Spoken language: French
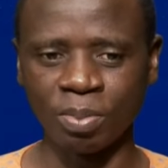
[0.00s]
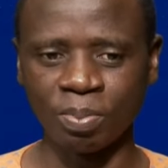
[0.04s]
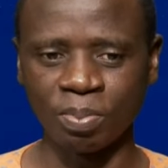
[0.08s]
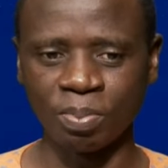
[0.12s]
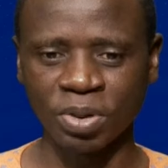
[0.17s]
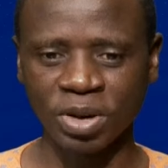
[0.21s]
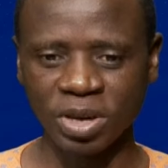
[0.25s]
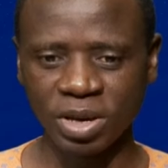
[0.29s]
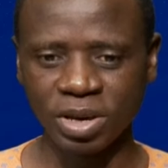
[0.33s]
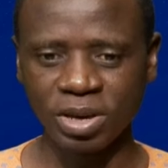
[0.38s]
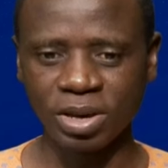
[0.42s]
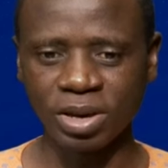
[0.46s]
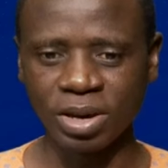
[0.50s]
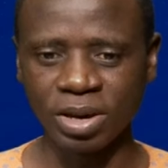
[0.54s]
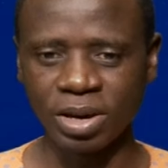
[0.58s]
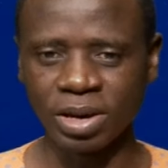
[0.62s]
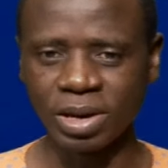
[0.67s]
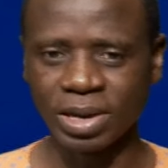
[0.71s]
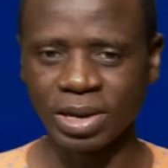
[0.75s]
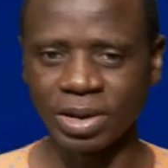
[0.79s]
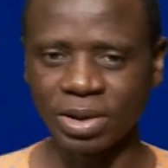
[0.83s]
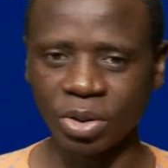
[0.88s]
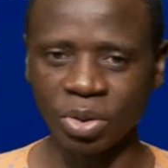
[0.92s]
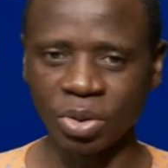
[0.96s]

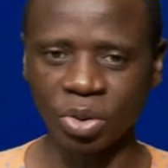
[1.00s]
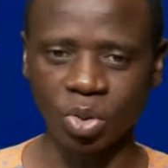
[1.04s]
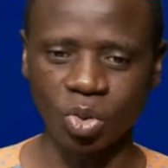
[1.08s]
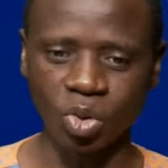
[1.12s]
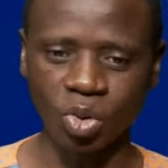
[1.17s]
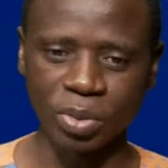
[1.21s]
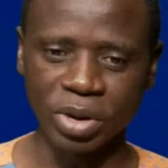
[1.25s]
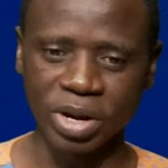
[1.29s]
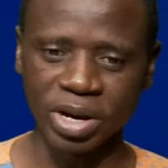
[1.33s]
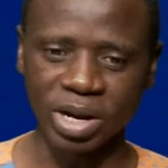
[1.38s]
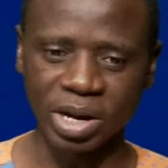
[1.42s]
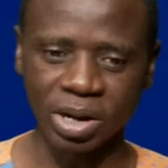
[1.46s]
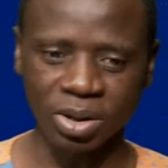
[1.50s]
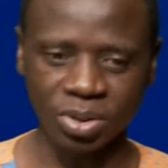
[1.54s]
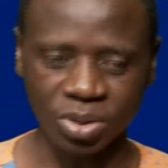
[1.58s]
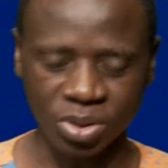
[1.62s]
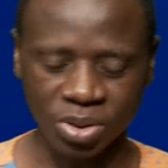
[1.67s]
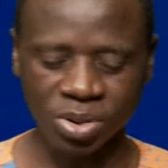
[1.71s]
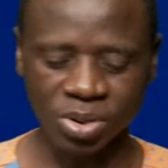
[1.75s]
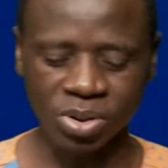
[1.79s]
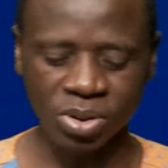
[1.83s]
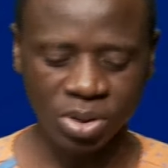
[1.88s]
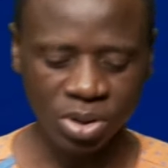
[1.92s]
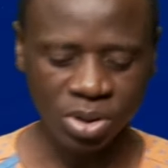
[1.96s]
prier d'un commun
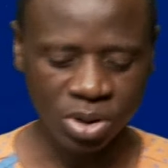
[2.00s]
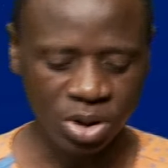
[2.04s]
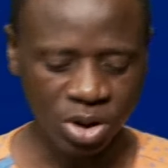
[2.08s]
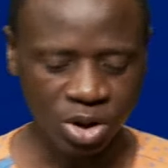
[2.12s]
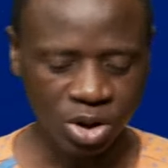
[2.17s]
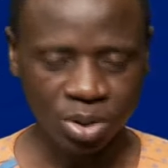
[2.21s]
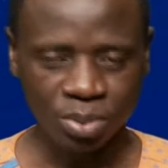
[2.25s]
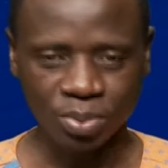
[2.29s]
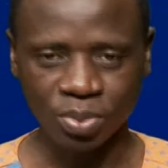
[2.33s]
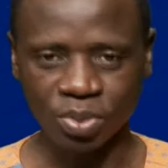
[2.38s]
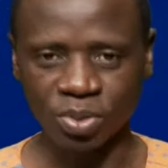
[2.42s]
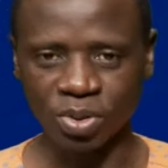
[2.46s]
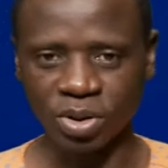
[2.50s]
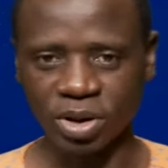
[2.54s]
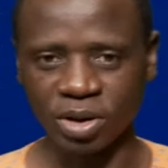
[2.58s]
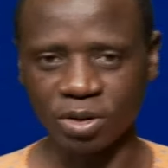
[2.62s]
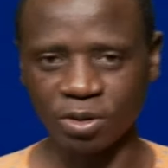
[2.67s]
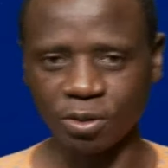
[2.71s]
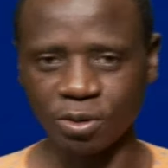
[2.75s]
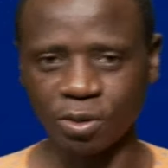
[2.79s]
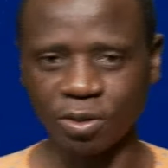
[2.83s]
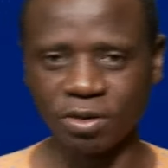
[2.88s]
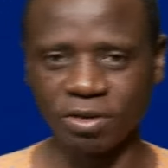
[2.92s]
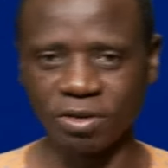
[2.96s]
accord pour un
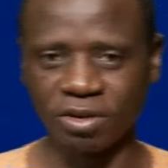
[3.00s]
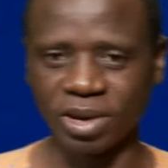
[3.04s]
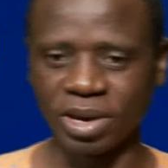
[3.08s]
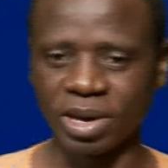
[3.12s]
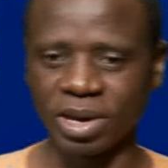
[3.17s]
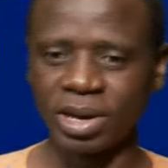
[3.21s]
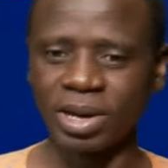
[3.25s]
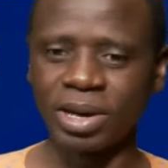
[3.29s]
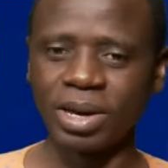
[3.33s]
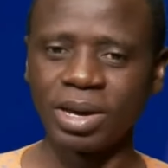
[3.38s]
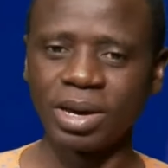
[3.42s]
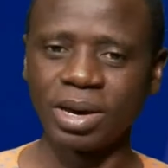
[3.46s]
sujet